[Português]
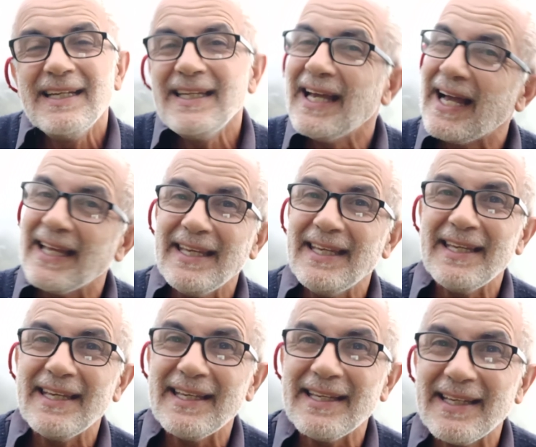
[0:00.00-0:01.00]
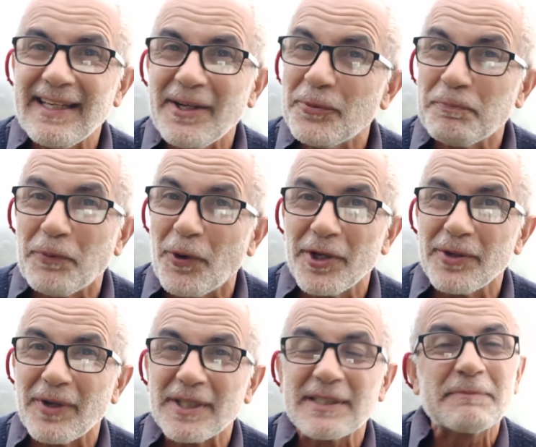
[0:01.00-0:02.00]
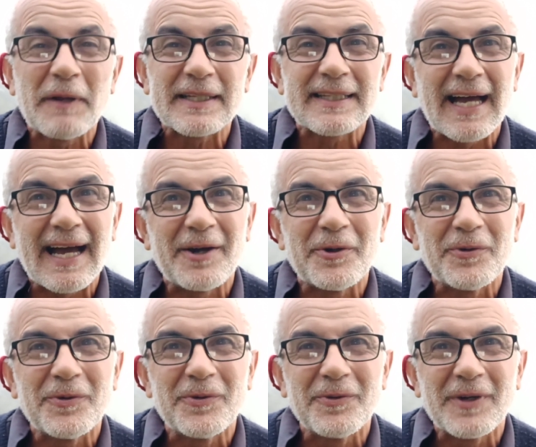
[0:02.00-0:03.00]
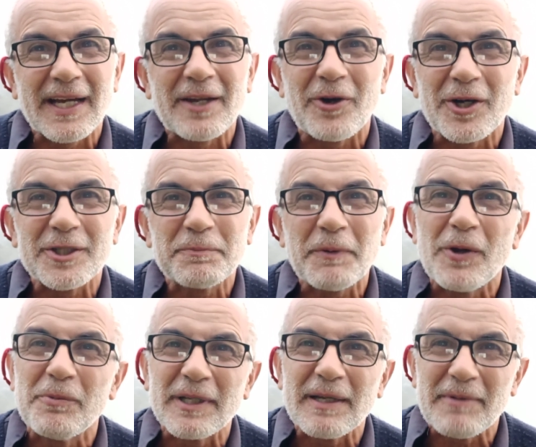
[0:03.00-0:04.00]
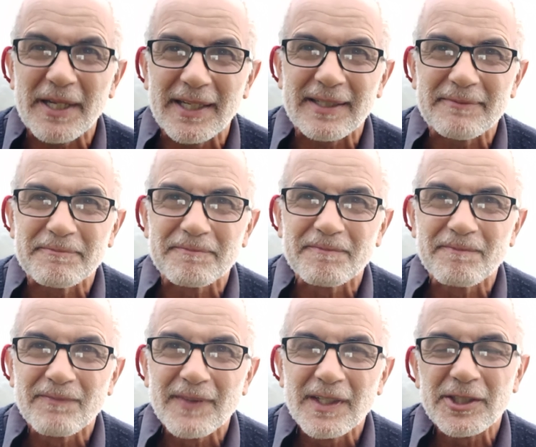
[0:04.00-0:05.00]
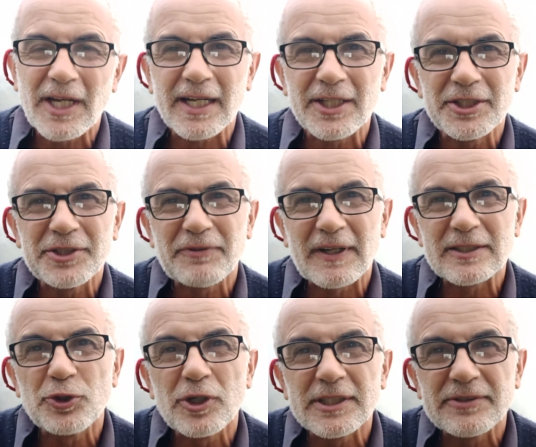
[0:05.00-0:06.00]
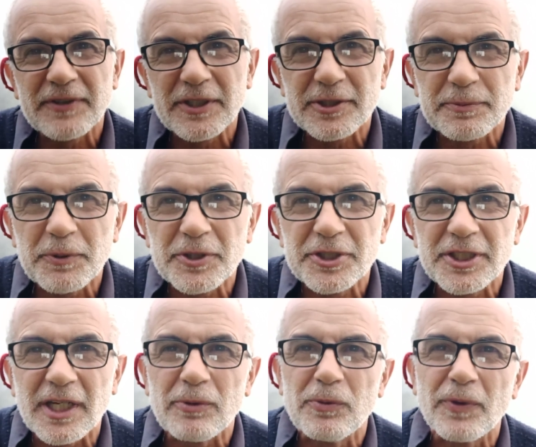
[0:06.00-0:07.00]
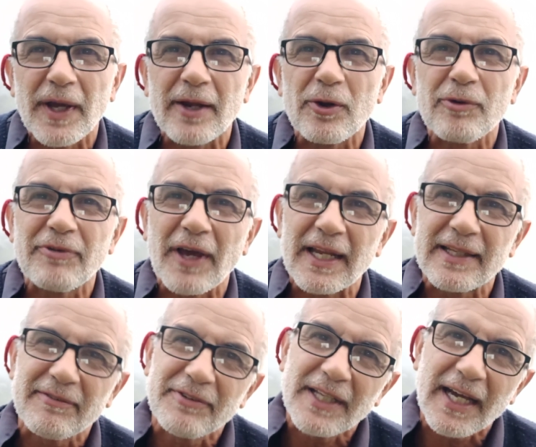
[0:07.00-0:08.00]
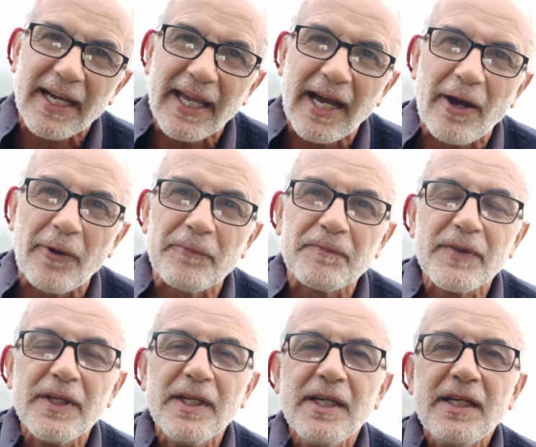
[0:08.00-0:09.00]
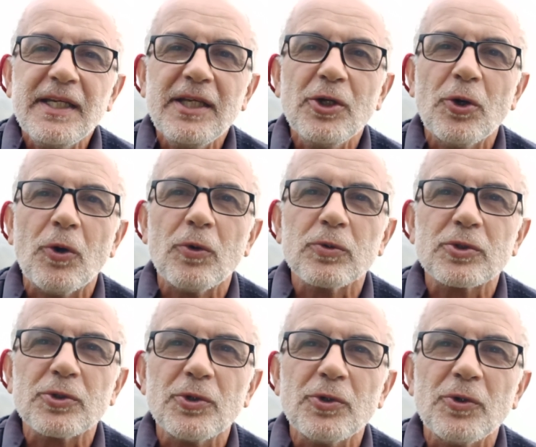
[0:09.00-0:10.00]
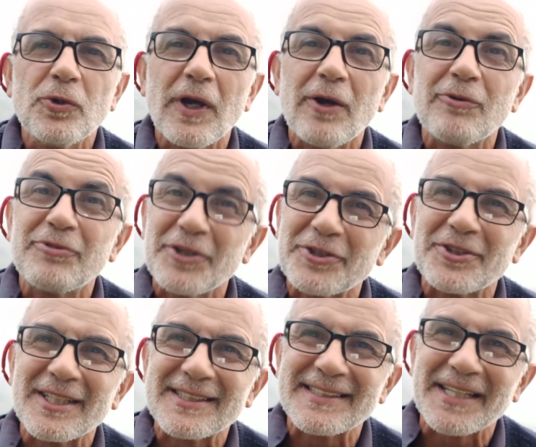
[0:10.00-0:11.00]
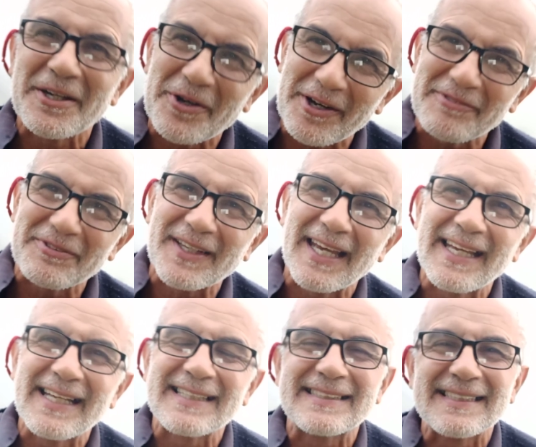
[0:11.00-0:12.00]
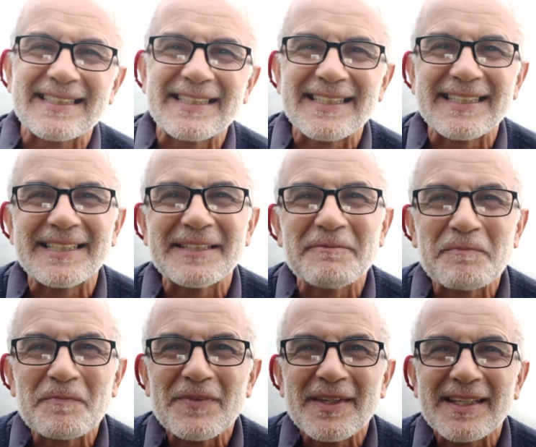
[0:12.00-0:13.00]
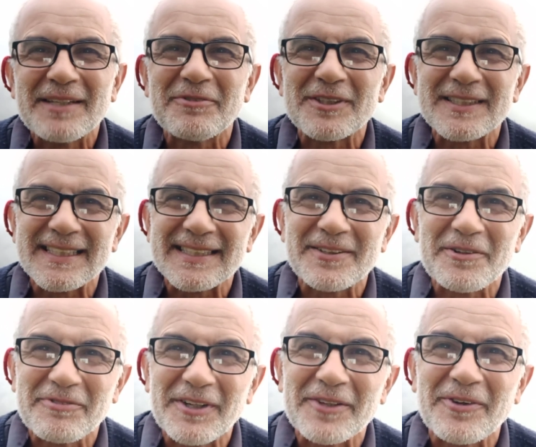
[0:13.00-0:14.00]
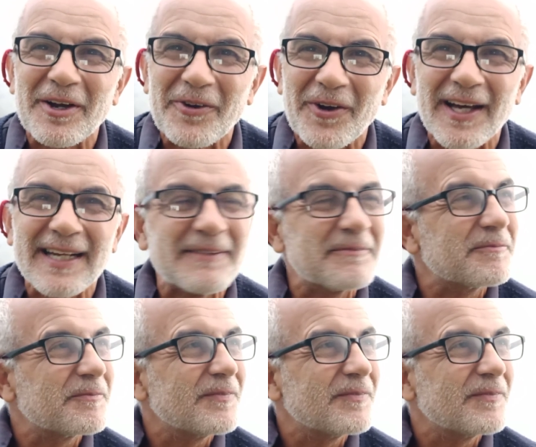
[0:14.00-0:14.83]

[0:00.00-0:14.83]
E aí eu ponho a despertar o relógio para uma da manhã já que a gente faz dois vídeos por dia, um é a novela da vida real e outro é o vídeo das 19, que é esse que, que vocês estão vendo agora.